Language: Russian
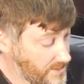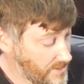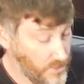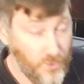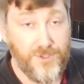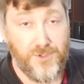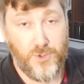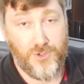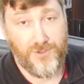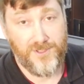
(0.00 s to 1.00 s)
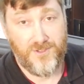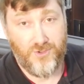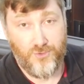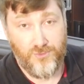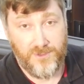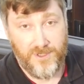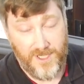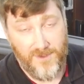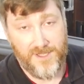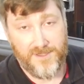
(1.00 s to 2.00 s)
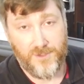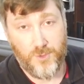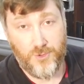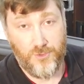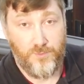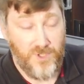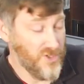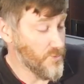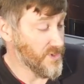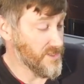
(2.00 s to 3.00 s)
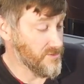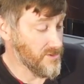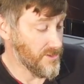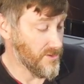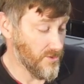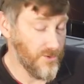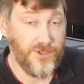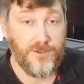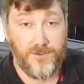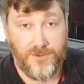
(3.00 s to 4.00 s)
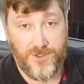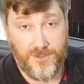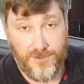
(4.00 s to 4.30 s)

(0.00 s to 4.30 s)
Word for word: Ну и то, что это чугун, говорит о том, что печь прослужит очень-очень